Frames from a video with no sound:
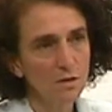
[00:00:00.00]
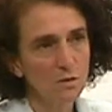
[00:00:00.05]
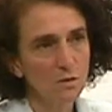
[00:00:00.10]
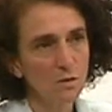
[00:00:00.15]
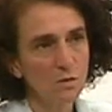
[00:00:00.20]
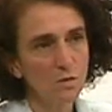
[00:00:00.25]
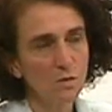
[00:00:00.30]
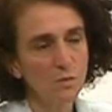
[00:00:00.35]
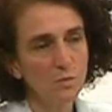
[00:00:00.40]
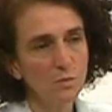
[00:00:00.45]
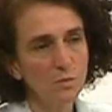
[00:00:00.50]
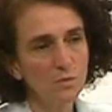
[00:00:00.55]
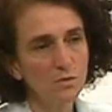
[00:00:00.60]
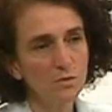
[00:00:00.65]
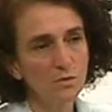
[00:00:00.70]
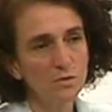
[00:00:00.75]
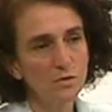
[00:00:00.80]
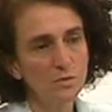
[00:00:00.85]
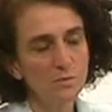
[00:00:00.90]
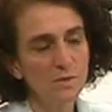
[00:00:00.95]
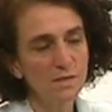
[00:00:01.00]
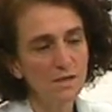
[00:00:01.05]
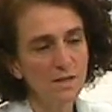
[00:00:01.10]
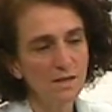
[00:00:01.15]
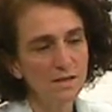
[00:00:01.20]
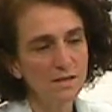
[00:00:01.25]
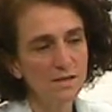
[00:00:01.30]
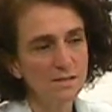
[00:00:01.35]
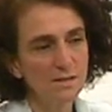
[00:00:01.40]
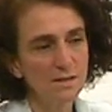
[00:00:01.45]
Donc on peut
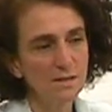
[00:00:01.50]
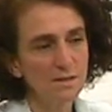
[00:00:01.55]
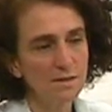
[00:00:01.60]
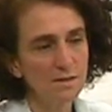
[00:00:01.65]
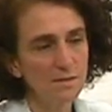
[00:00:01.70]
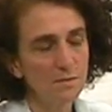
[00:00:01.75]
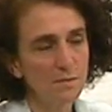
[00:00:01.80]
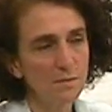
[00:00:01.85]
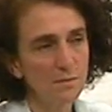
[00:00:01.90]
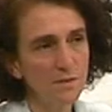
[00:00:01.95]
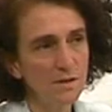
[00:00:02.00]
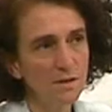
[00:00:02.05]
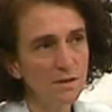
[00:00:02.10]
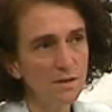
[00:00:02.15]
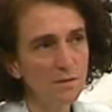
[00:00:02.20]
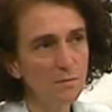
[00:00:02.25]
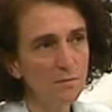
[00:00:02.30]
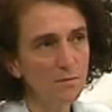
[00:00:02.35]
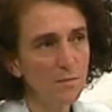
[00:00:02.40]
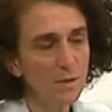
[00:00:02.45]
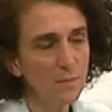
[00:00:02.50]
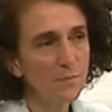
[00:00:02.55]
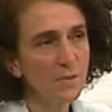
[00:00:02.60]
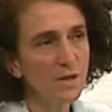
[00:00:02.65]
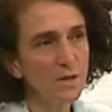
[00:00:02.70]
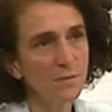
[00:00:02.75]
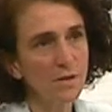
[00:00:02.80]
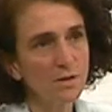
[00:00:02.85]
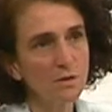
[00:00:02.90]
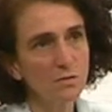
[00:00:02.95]
hospitaliser des bébés, même
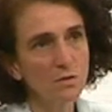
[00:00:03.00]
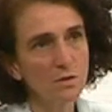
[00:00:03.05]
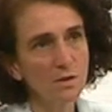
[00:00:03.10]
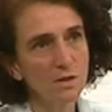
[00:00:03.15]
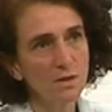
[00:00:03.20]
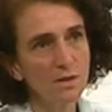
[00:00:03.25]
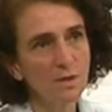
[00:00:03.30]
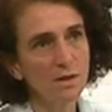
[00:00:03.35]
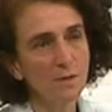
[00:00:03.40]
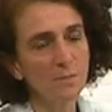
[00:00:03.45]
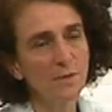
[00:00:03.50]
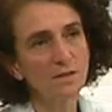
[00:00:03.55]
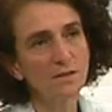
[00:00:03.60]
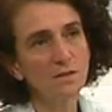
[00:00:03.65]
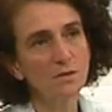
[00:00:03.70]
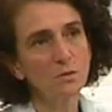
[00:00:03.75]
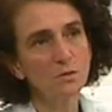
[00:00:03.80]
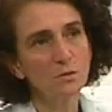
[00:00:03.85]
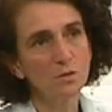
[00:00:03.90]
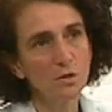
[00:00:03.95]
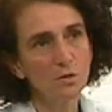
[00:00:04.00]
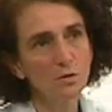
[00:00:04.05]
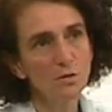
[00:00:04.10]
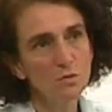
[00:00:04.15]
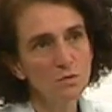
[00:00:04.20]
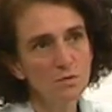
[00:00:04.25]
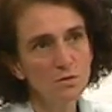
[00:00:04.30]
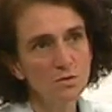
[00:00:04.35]
prématurés, à partir de 32